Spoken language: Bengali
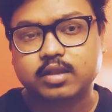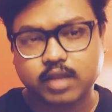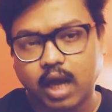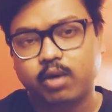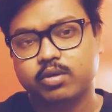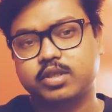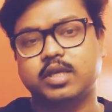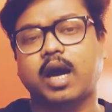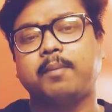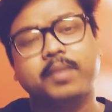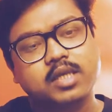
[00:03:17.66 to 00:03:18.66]
তা হচ্ছে
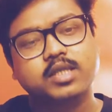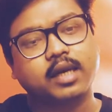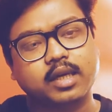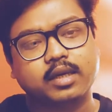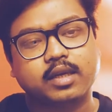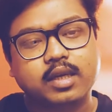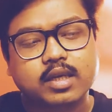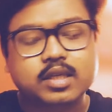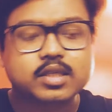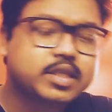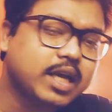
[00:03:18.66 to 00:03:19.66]
আপনি জানেন
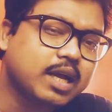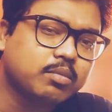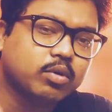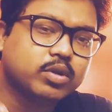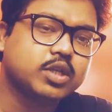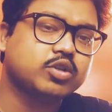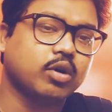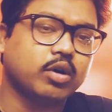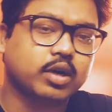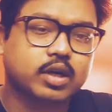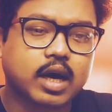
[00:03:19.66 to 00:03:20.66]
যে মোদী
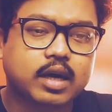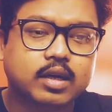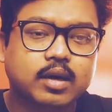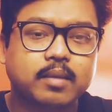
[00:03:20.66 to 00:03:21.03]
সরকার